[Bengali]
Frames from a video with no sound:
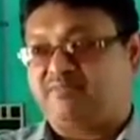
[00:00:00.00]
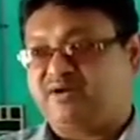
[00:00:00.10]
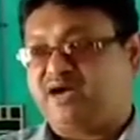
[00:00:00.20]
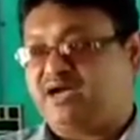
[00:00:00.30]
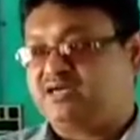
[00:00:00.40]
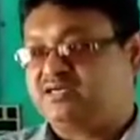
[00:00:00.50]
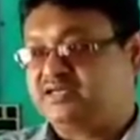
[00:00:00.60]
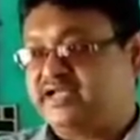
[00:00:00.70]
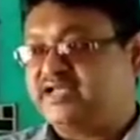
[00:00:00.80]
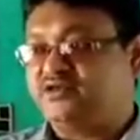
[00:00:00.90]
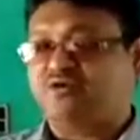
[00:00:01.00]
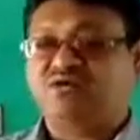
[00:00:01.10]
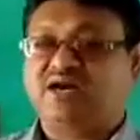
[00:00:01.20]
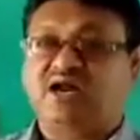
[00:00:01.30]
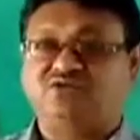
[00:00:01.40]
আমরা এই
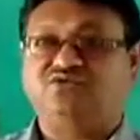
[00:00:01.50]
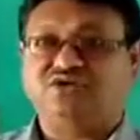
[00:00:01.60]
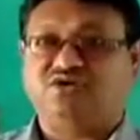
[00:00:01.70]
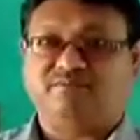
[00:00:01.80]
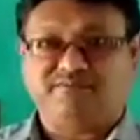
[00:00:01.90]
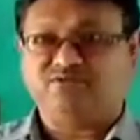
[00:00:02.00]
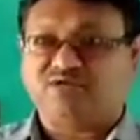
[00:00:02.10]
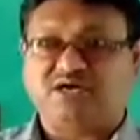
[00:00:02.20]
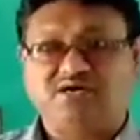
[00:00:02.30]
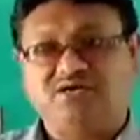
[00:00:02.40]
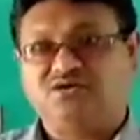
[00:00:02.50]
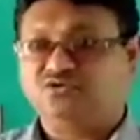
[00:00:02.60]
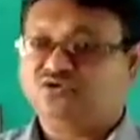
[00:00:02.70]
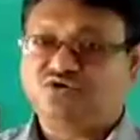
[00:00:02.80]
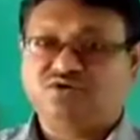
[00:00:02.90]
ধরনের আধুনিক
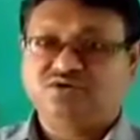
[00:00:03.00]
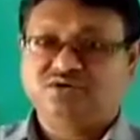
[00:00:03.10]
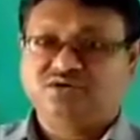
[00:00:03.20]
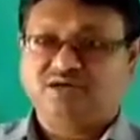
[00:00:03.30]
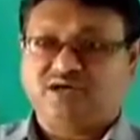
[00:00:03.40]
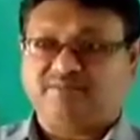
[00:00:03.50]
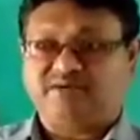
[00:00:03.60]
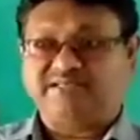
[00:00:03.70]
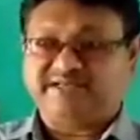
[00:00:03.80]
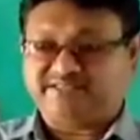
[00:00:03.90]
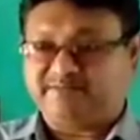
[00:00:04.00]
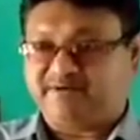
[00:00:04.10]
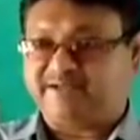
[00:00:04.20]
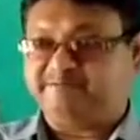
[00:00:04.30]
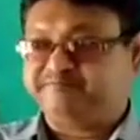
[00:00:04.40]
কম্পিউটারগুলো আমরা দেখতে
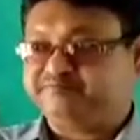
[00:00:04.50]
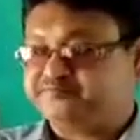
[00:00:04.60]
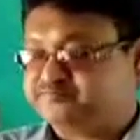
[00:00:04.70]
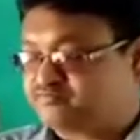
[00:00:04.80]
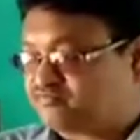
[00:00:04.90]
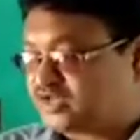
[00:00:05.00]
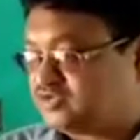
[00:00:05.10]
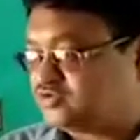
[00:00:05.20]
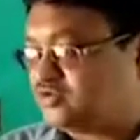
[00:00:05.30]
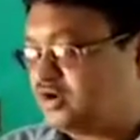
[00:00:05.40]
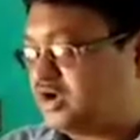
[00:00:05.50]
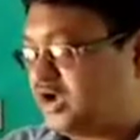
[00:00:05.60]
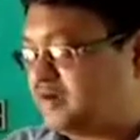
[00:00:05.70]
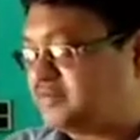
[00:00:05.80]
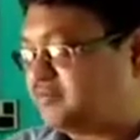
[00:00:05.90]
পাই তো
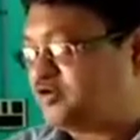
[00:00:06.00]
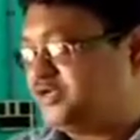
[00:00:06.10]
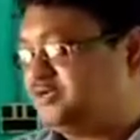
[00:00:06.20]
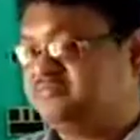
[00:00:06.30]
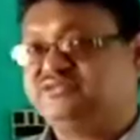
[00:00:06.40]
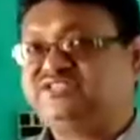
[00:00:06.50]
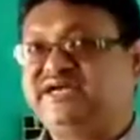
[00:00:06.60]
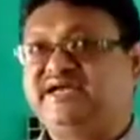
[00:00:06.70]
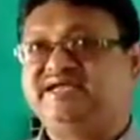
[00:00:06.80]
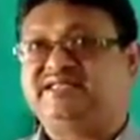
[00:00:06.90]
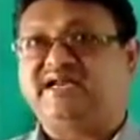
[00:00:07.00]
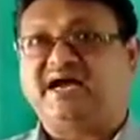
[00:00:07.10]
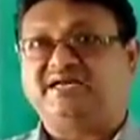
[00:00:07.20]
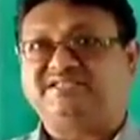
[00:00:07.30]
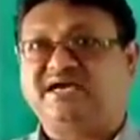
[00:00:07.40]
আমরা বলি যে তাহলে
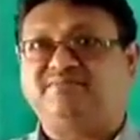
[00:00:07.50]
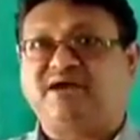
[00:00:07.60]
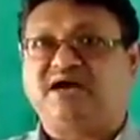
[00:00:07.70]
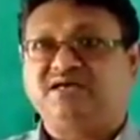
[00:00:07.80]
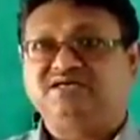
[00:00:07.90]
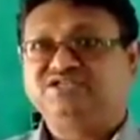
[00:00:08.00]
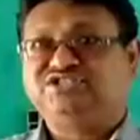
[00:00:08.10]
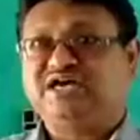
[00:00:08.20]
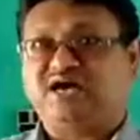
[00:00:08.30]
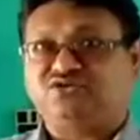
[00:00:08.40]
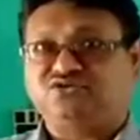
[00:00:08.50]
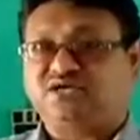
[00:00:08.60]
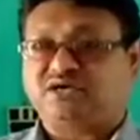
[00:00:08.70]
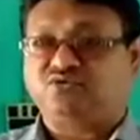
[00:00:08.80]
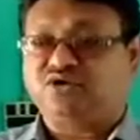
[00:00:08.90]
আজকে আমরা যে
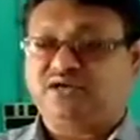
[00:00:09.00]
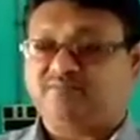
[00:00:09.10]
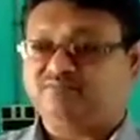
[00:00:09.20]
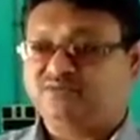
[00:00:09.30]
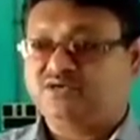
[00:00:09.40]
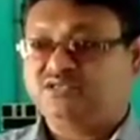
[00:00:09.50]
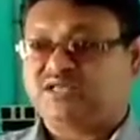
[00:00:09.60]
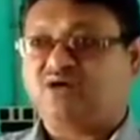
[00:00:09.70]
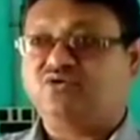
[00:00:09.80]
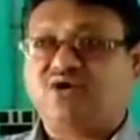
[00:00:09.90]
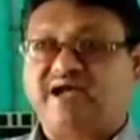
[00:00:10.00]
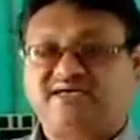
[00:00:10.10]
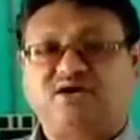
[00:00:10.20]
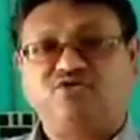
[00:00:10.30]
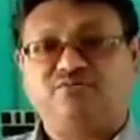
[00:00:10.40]
আলোচনাটা করলাম তা হলো
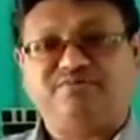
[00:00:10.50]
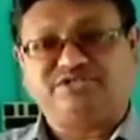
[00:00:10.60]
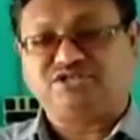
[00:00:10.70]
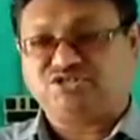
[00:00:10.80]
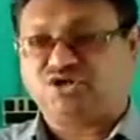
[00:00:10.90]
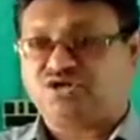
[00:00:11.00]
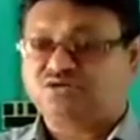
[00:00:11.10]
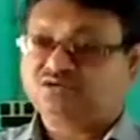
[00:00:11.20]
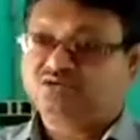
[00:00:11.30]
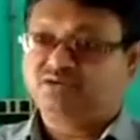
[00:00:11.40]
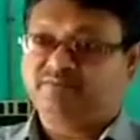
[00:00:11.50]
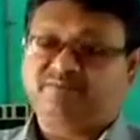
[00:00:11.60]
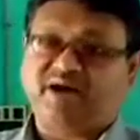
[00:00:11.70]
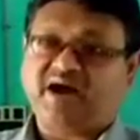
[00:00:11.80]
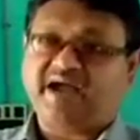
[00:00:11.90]
একটা হলো বিশ্লেষক
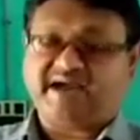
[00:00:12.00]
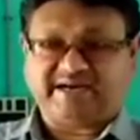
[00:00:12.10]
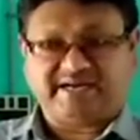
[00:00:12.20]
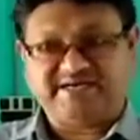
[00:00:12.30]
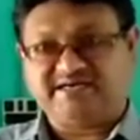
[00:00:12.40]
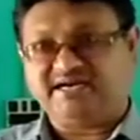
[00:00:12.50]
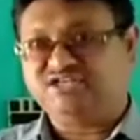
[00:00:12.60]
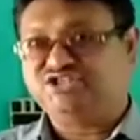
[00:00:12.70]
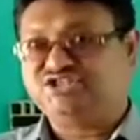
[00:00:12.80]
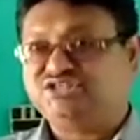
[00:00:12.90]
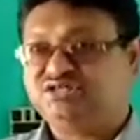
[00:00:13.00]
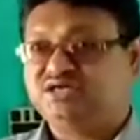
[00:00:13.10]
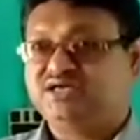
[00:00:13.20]
বা অ্যানালাইটিক্যাল ইঞ্জিন